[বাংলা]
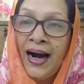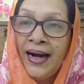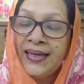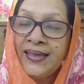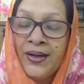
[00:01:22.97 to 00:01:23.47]

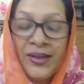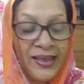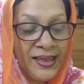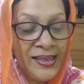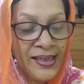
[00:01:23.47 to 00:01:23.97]
আরেকটা
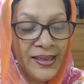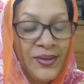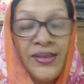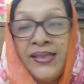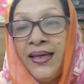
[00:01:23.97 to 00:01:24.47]
কথা সেটা
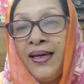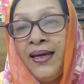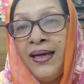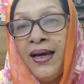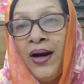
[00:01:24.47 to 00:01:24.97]
হচ্ছে
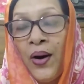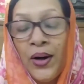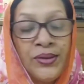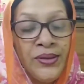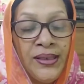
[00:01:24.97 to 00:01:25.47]

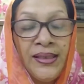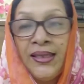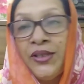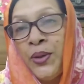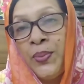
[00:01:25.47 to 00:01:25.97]
অর্থনীতি
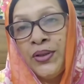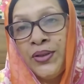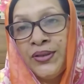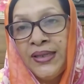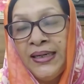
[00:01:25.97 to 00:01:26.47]
দ্বিতীয়
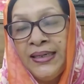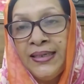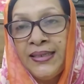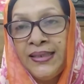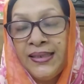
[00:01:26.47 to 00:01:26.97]
পত্রটা
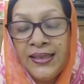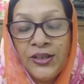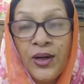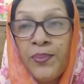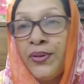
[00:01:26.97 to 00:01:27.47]
সেটা
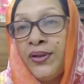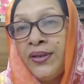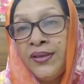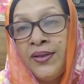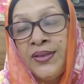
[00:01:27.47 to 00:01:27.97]

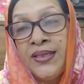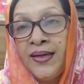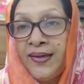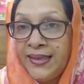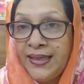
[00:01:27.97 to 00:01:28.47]
সম্পূর্ণটা হচ্ছে
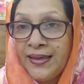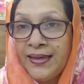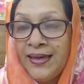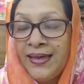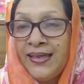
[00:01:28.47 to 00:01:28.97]
রিডিং
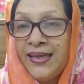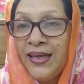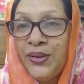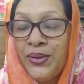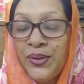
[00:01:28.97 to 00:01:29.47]

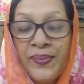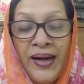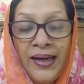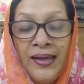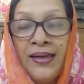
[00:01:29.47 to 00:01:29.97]
সেহেতু
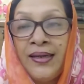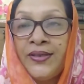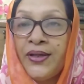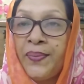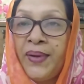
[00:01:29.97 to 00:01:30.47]
তোমরা
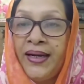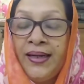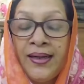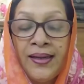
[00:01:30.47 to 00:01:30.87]
সবাই